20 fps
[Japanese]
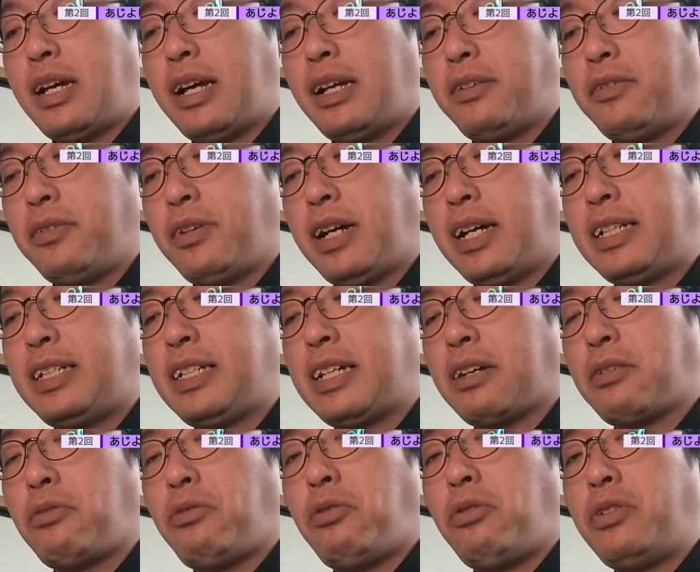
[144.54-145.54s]
あの、端
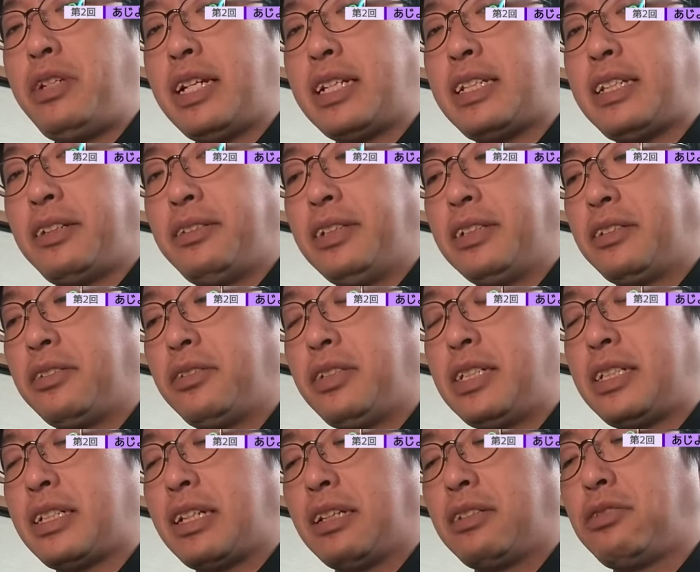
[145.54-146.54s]
がこうなっちゃうんですよ。
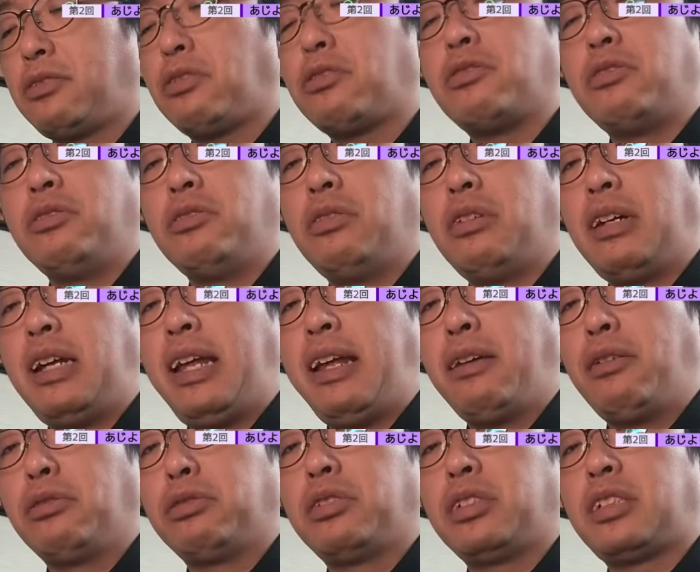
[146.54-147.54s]
ですから、すごく、
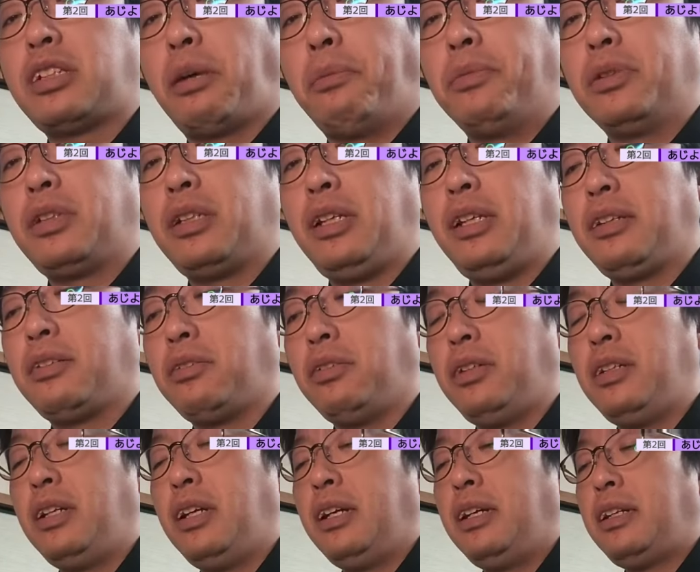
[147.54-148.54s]
えー、お寿司が持ちにく
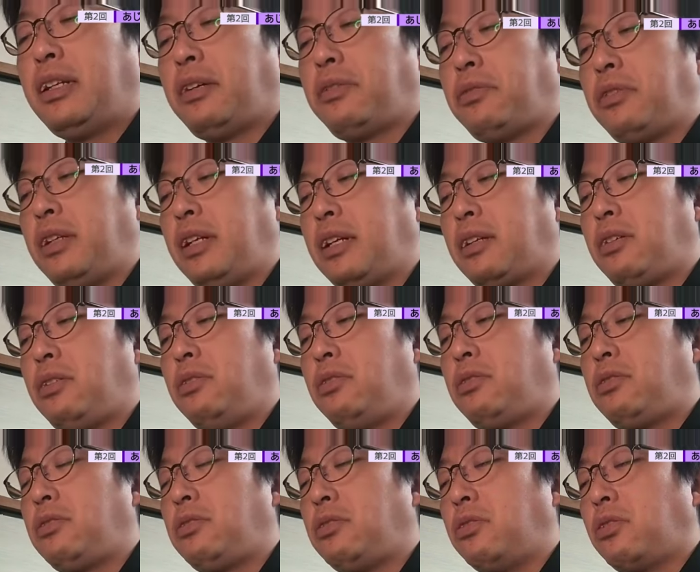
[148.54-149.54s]
い。なのでね、
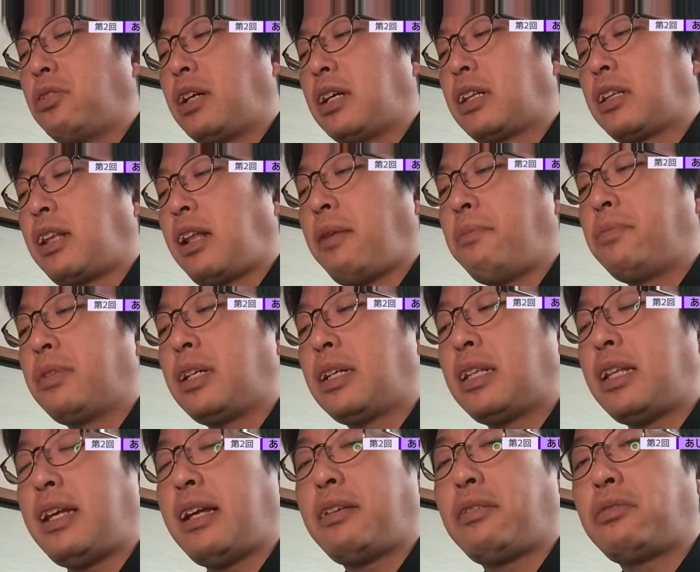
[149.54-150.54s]
90度傾
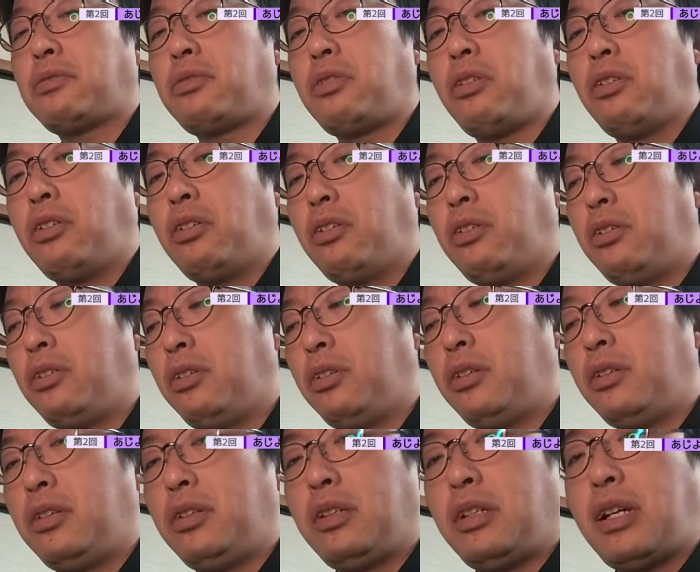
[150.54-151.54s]
けてやると、
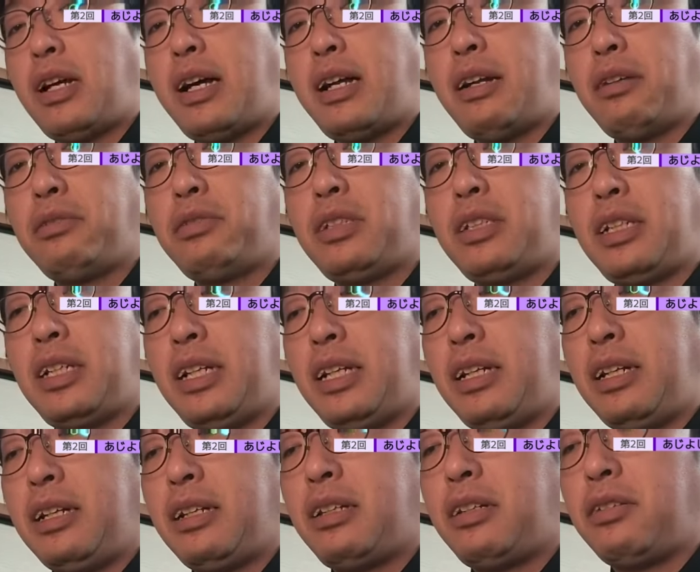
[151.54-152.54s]
あら不思
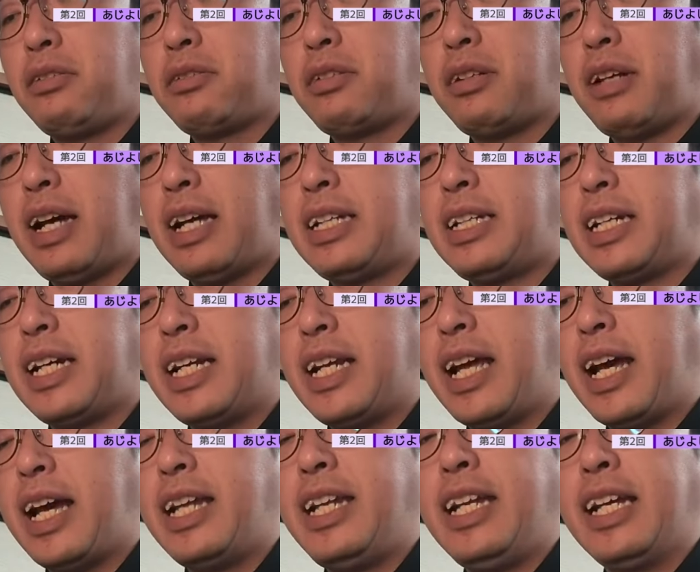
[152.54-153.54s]
議。ちょうど端が
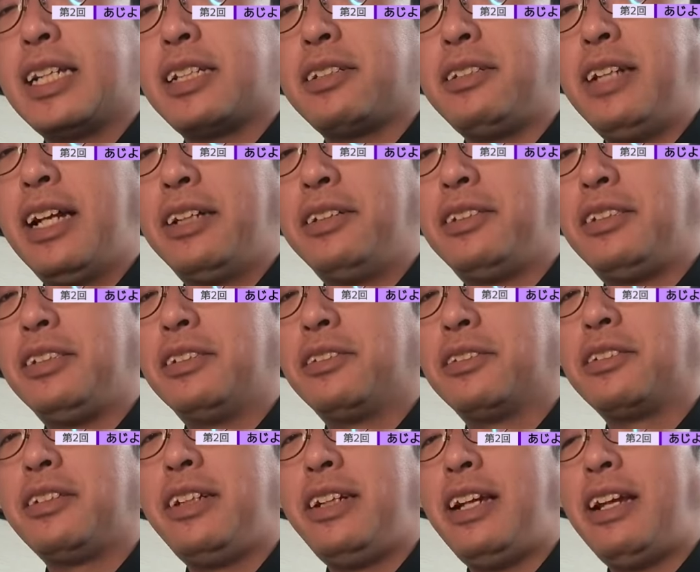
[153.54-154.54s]
ね、帰りやすくなるっていう
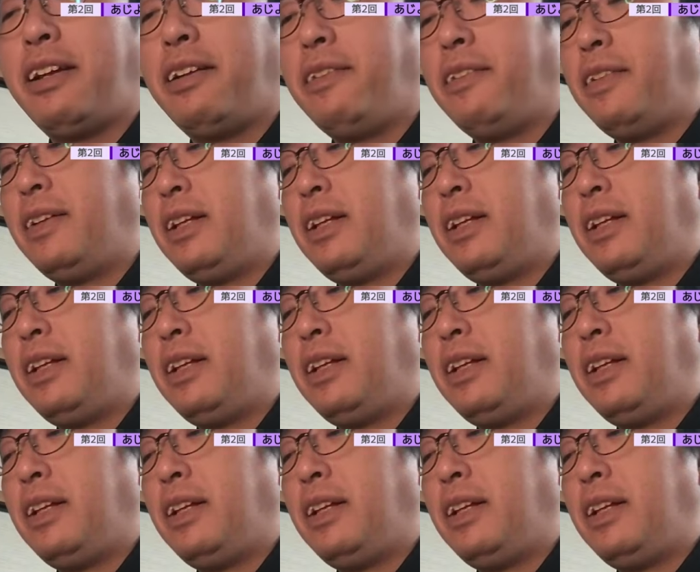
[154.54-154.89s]
ことでね、